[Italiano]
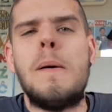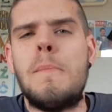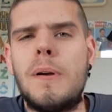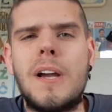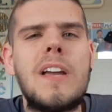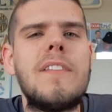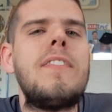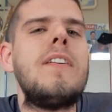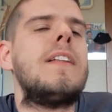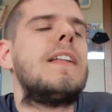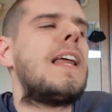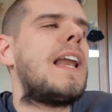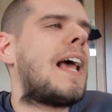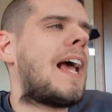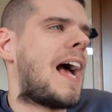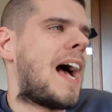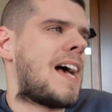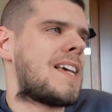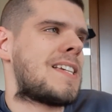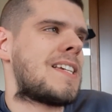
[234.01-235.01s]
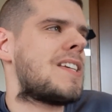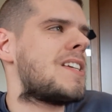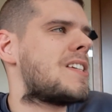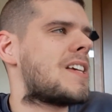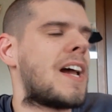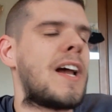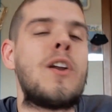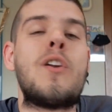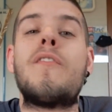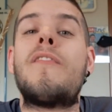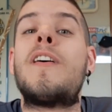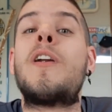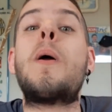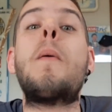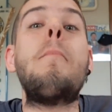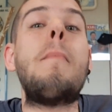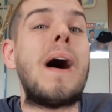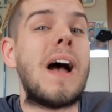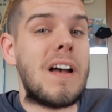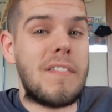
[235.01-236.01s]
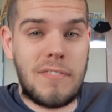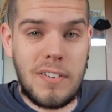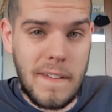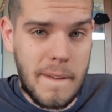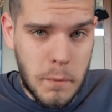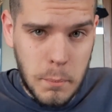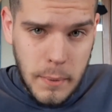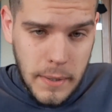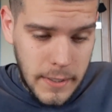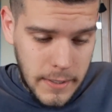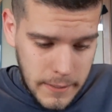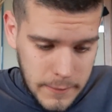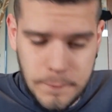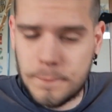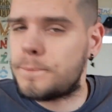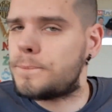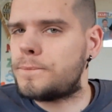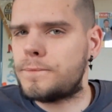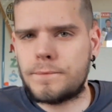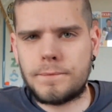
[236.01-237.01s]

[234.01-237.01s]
Perché i film della casa si sa che non vanno mai a finire bene.